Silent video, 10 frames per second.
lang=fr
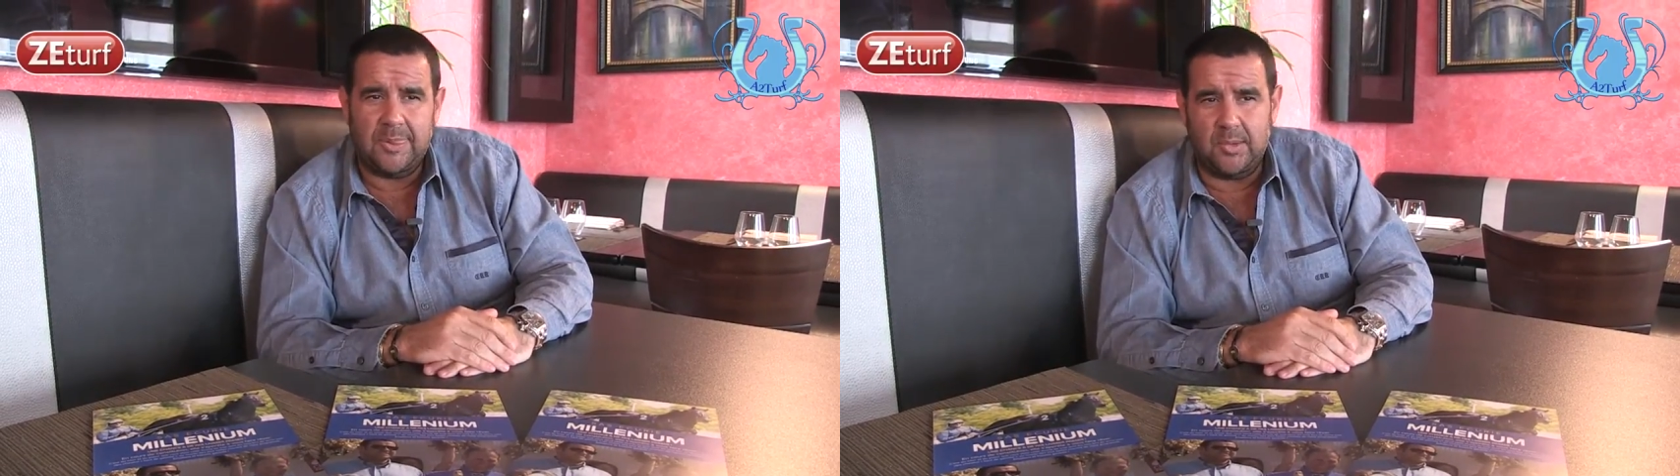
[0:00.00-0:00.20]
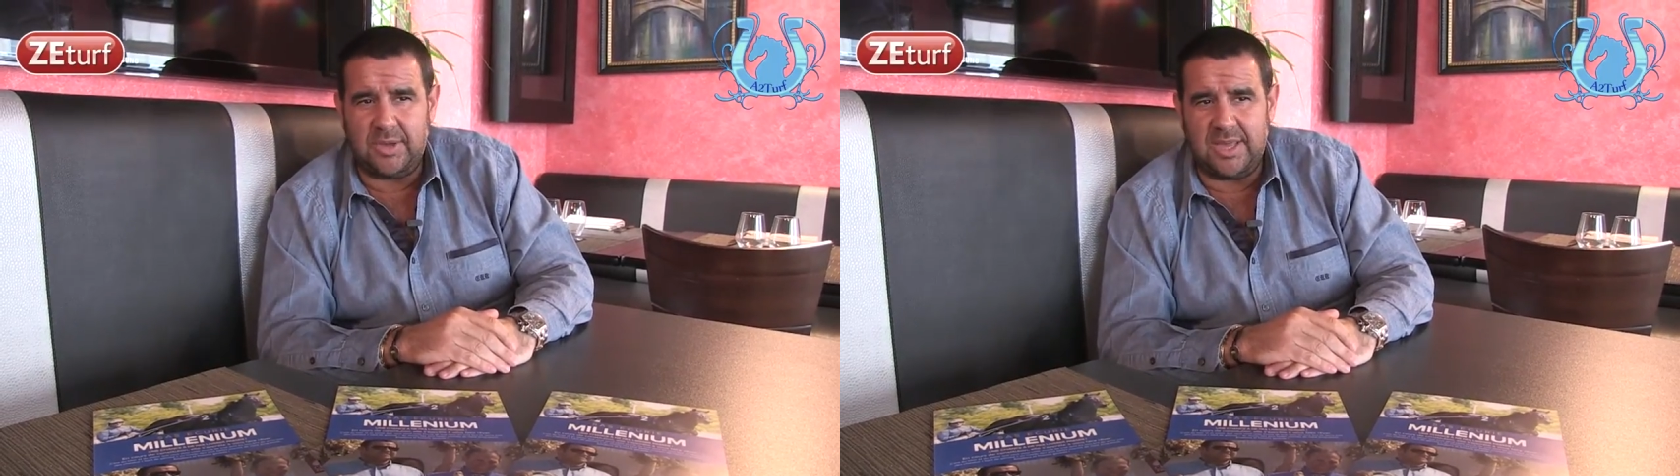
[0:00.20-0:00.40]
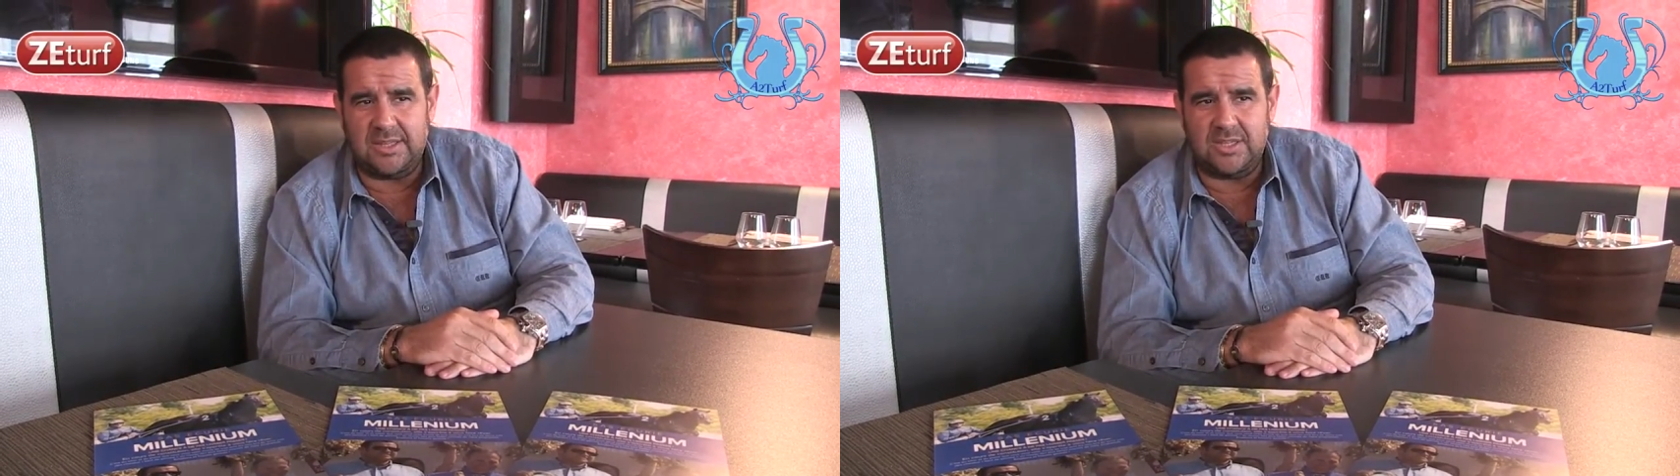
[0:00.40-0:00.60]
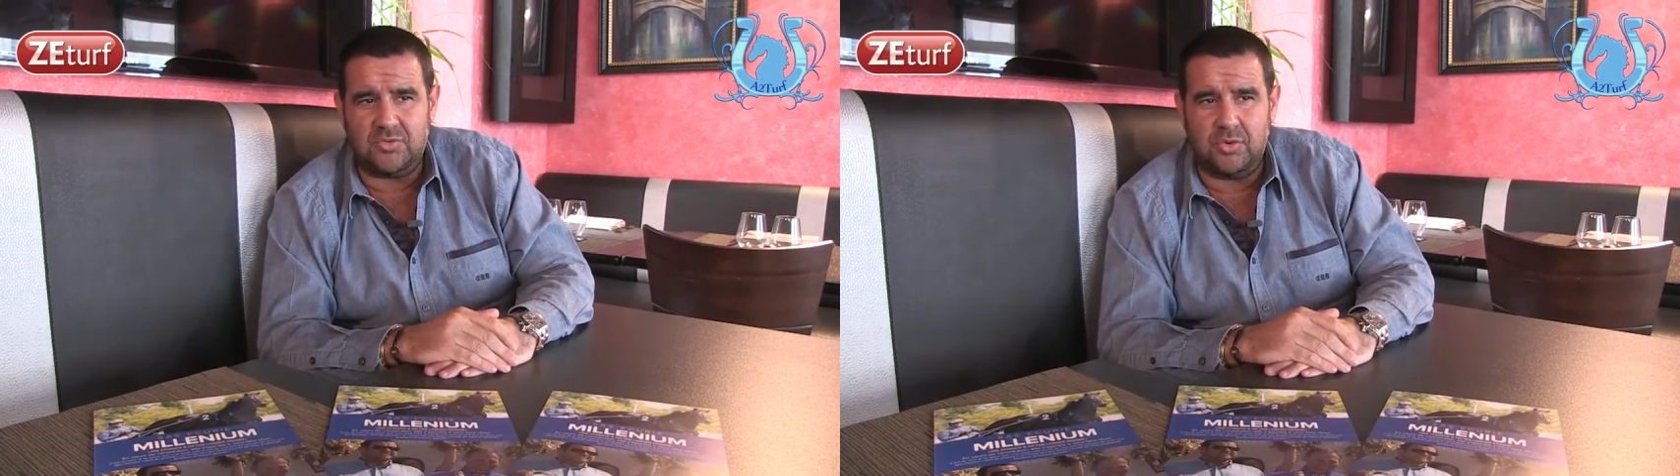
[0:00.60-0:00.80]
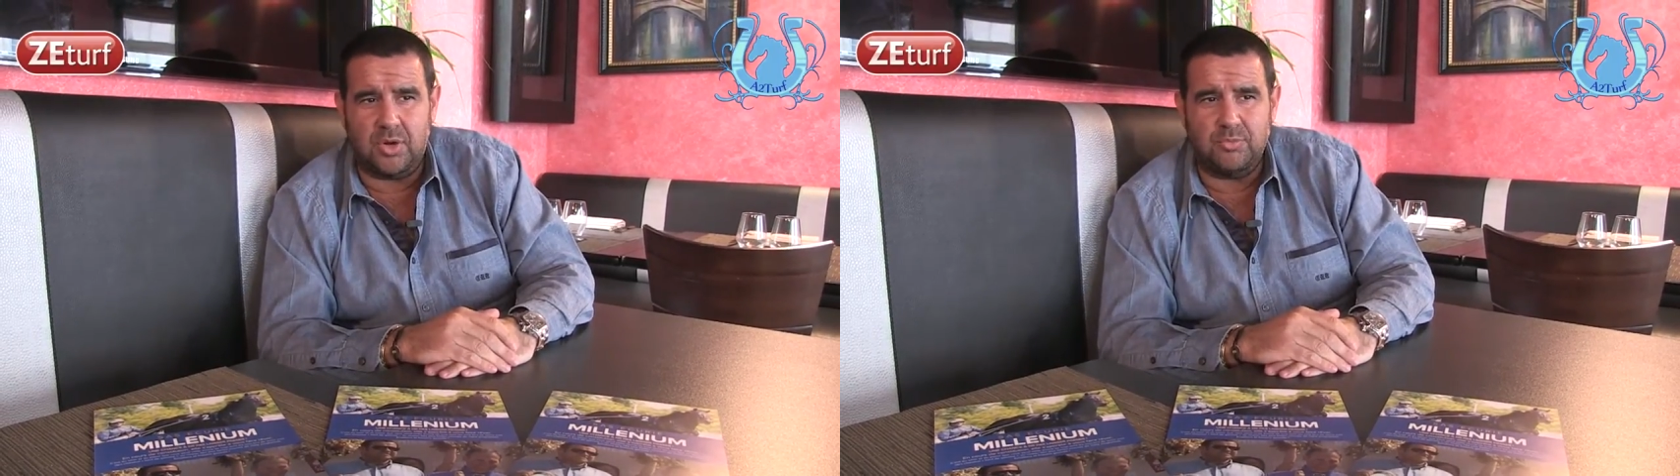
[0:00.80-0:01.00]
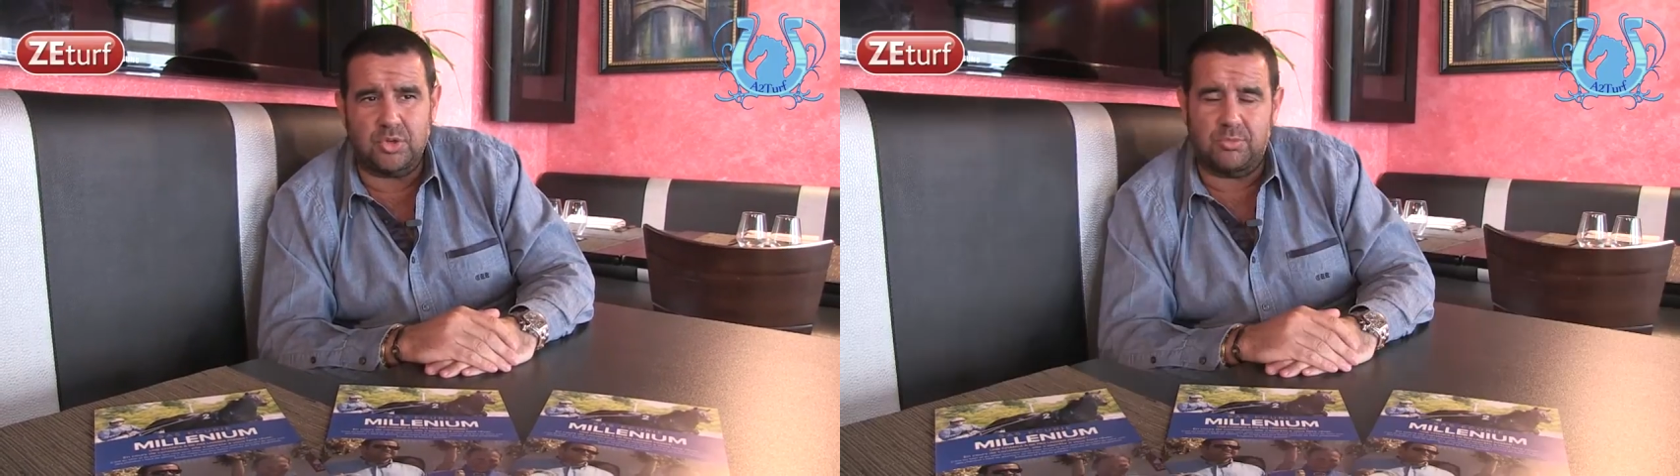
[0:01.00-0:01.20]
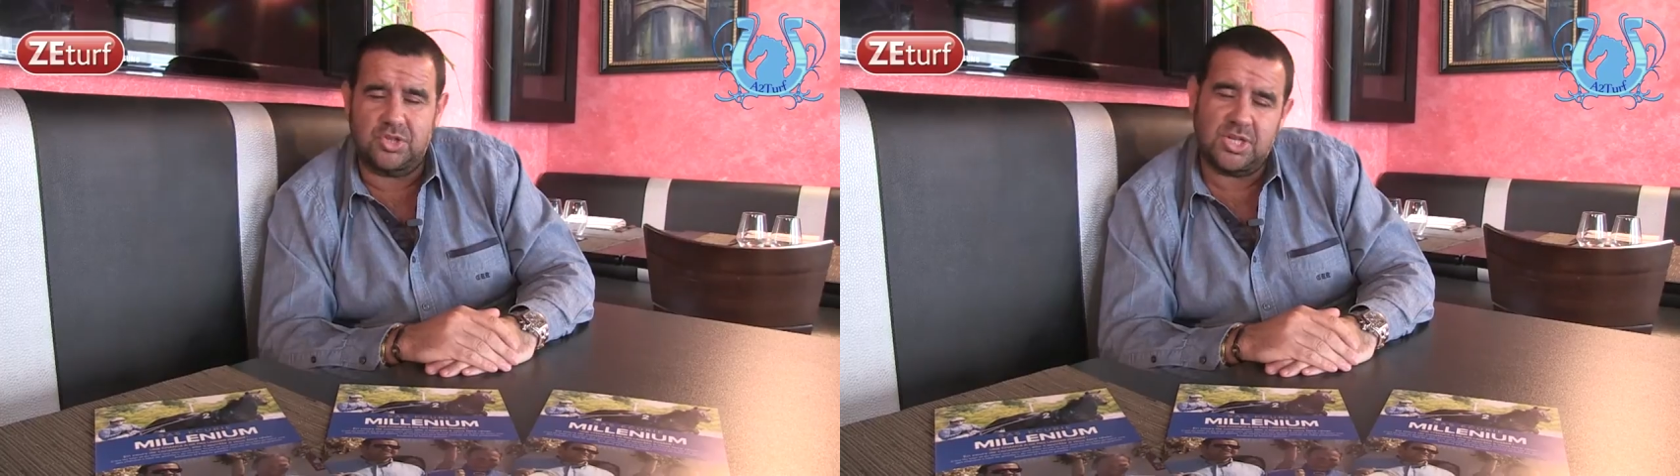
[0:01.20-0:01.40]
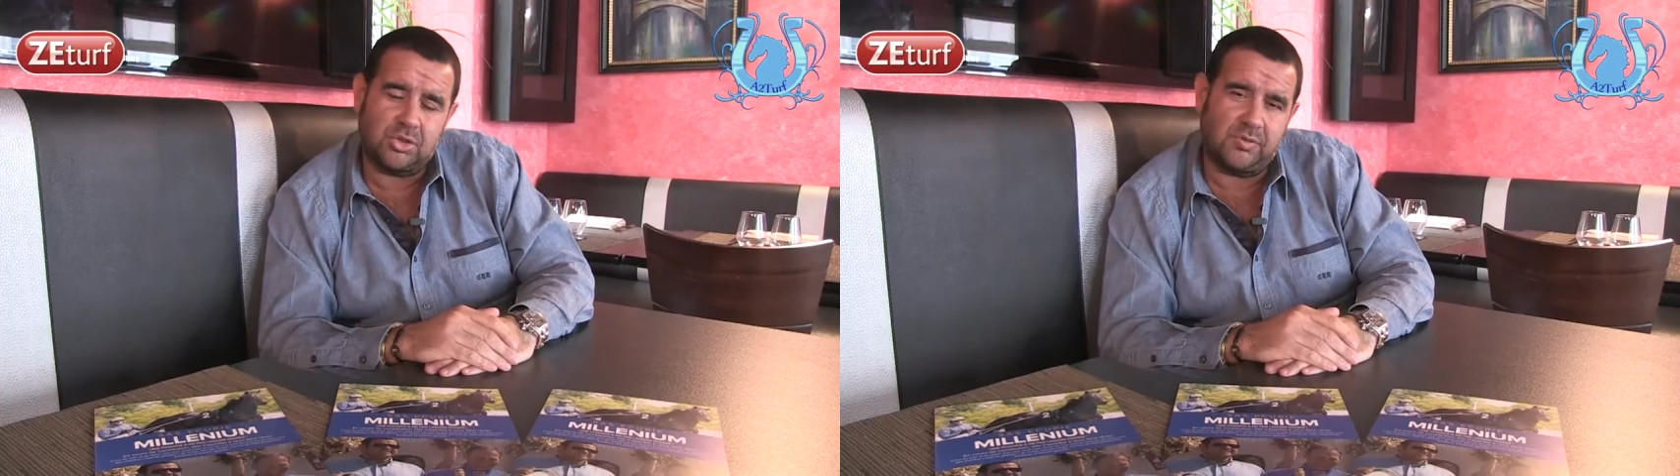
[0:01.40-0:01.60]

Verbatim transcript: Donc avec des chevaux comme Turbojet,